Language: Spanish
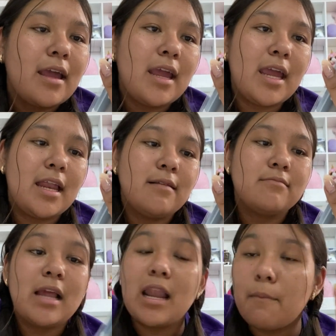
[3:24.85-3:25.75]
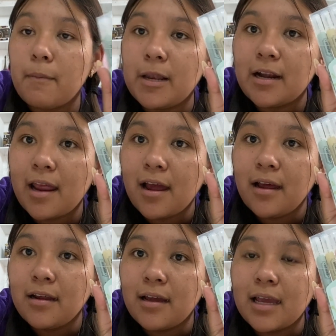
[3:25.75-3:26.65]
en, la
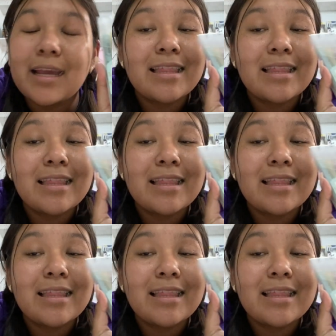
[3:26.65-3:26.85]
papelería, eh,